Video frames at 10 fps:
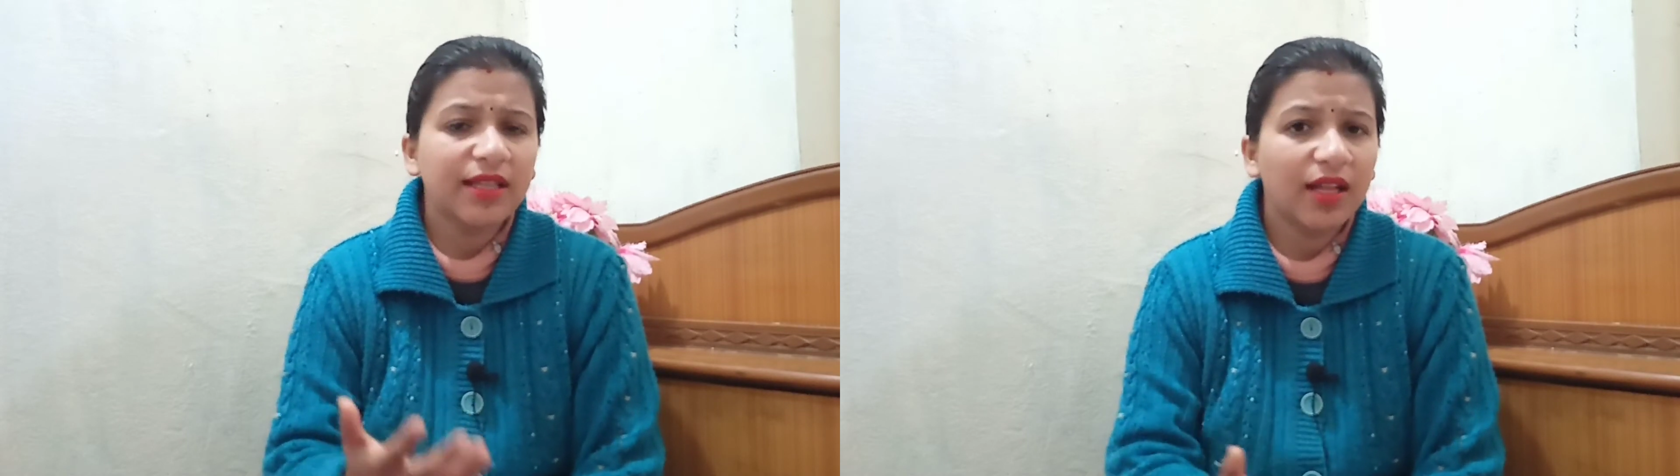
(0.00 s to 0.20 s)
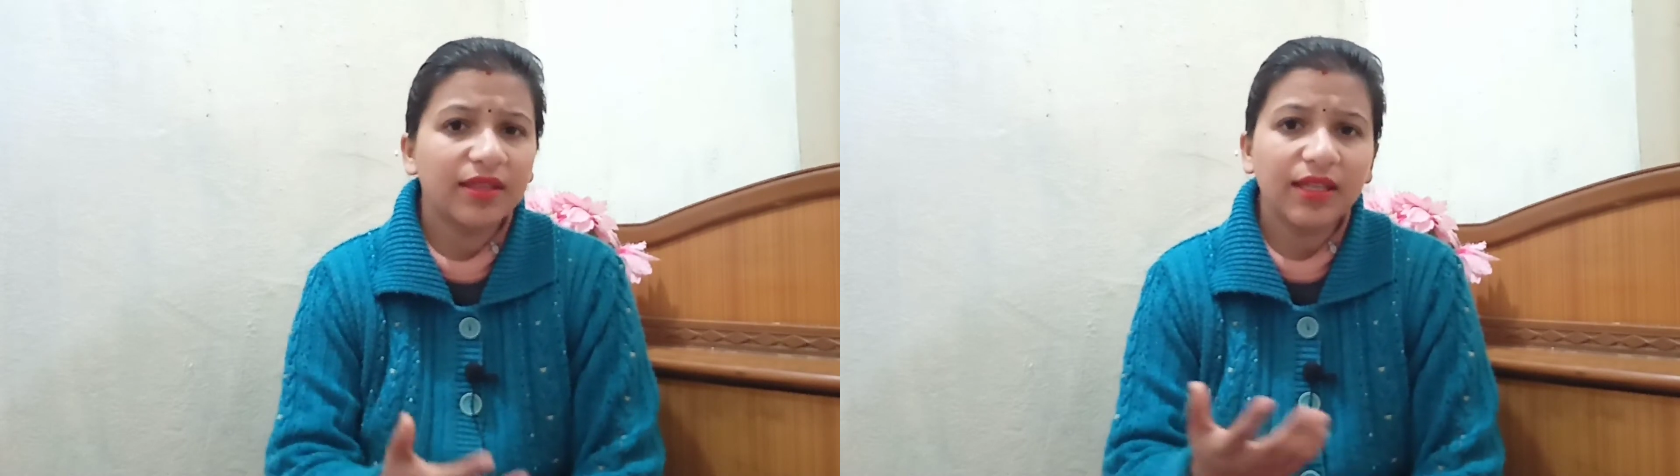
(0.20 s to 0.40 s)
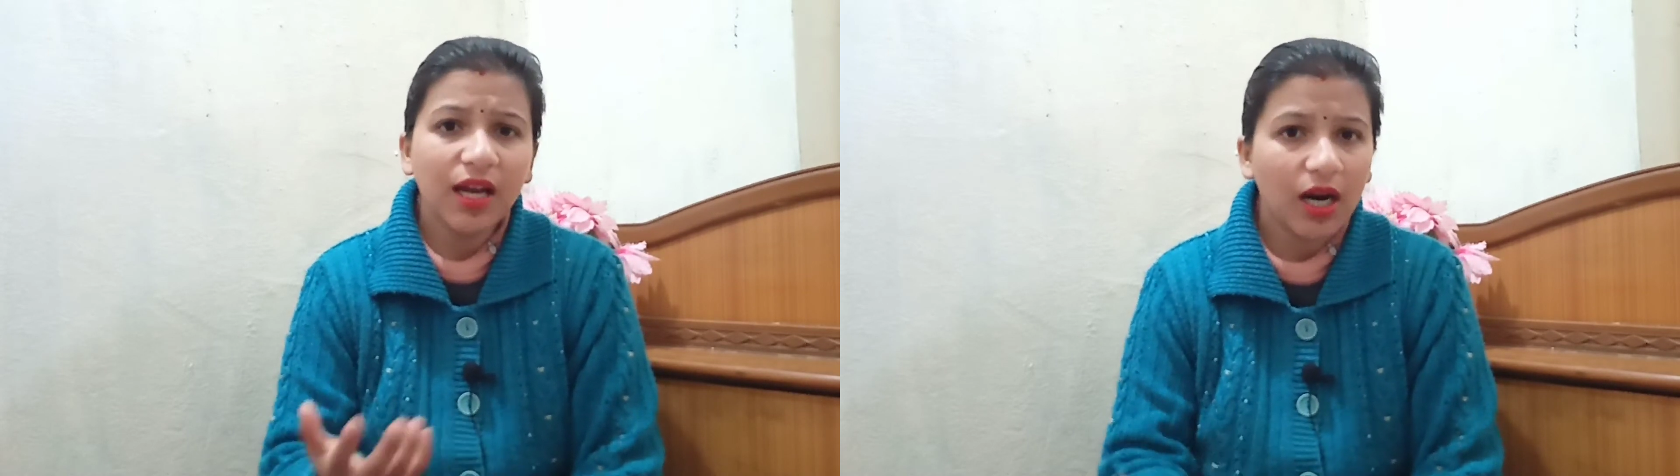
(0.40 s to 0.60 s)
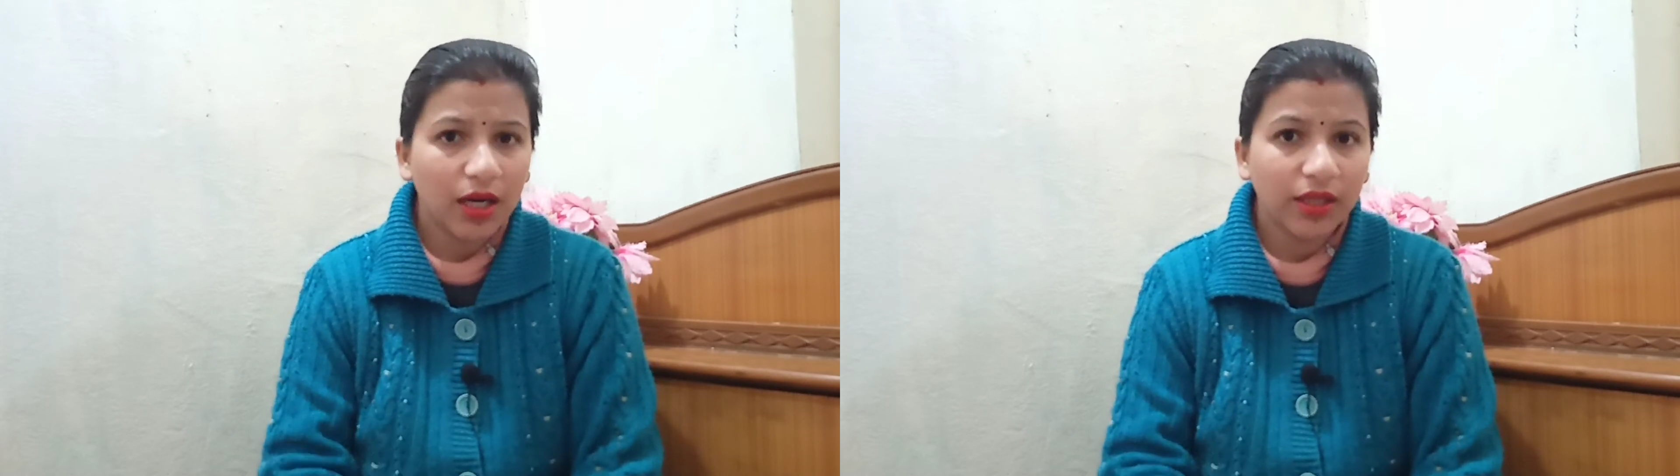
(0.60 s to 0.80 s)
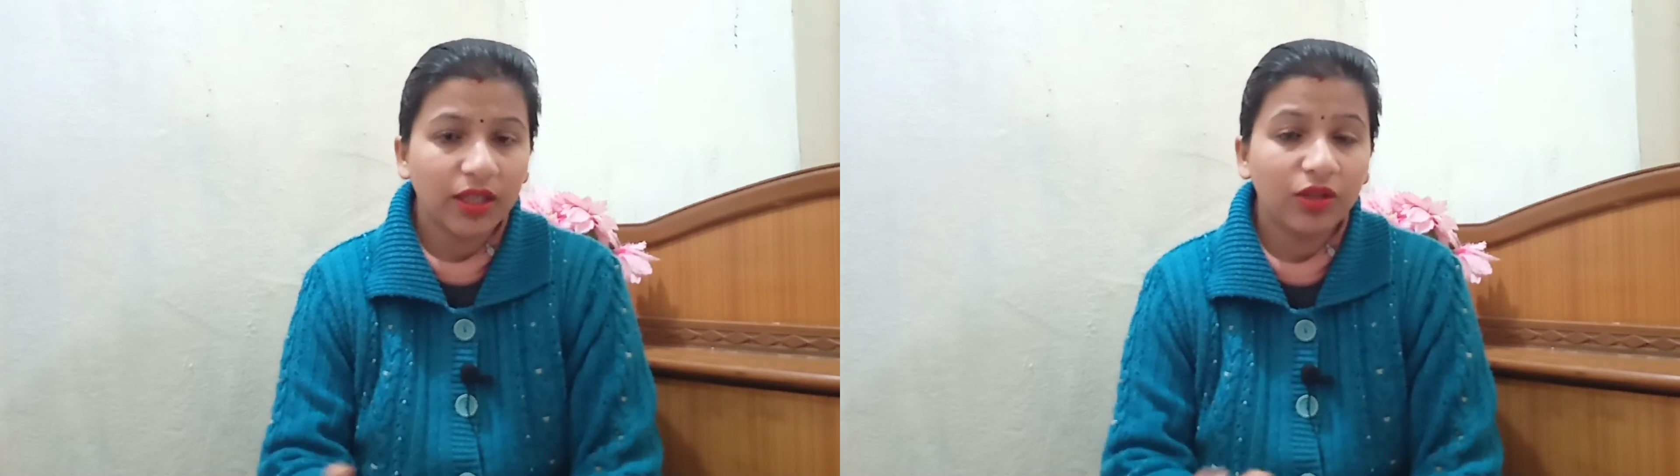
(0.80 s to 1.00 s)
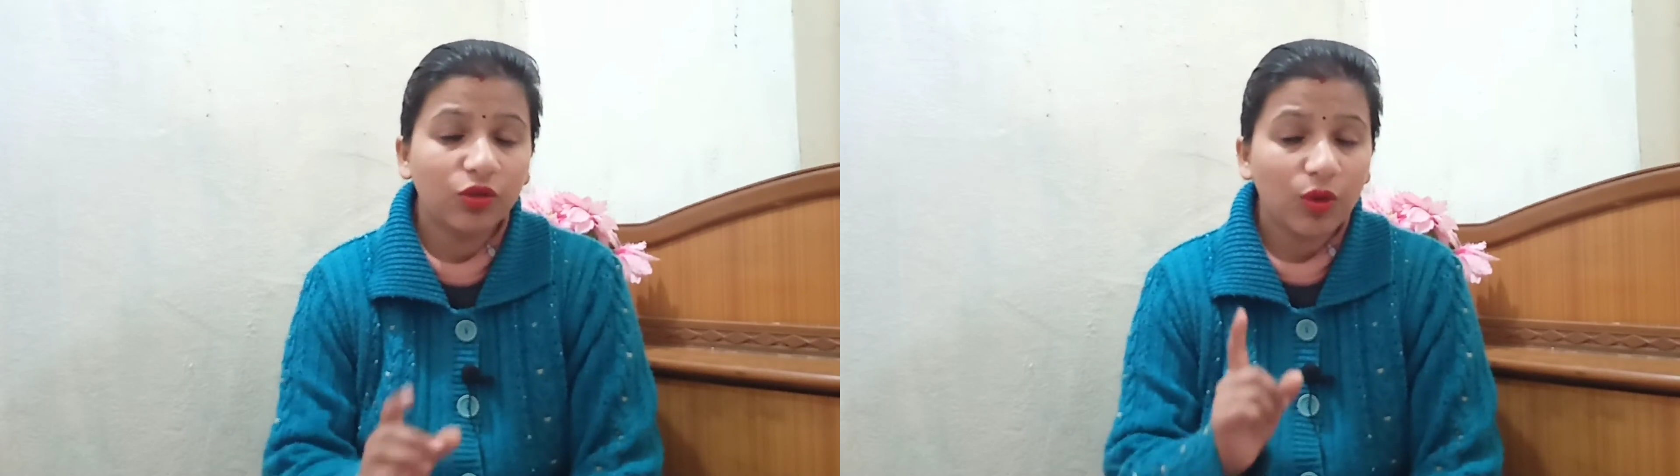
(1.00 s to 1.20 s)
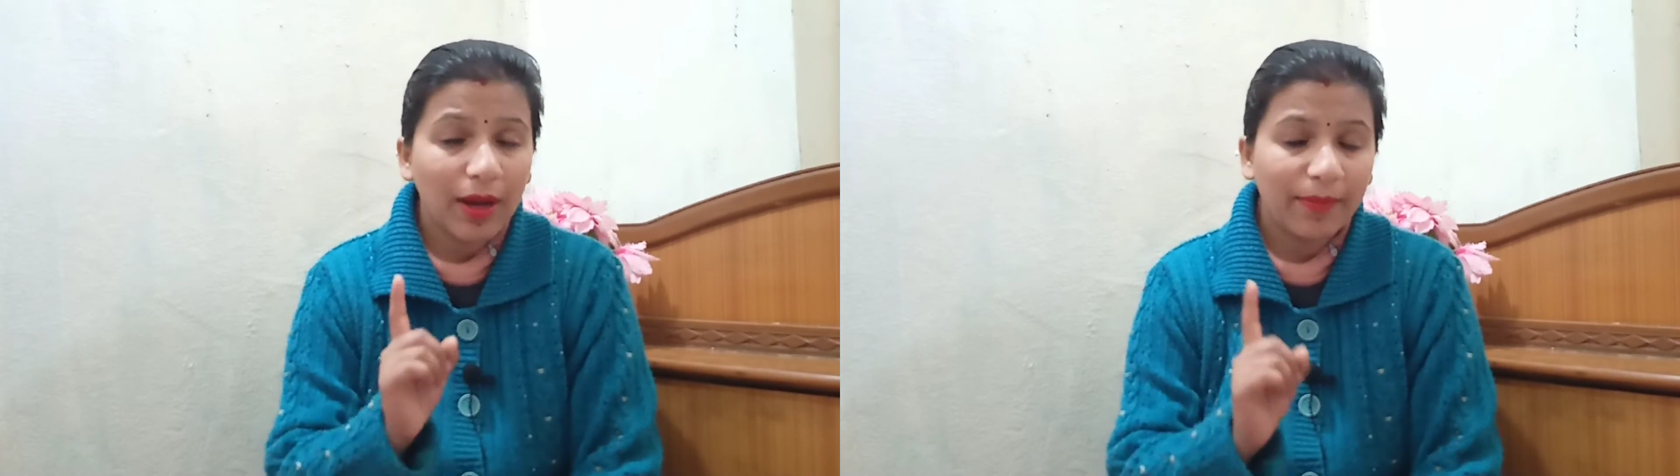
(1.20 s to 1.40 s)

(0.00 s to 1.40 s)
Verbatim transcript: सात से आठ दिन तो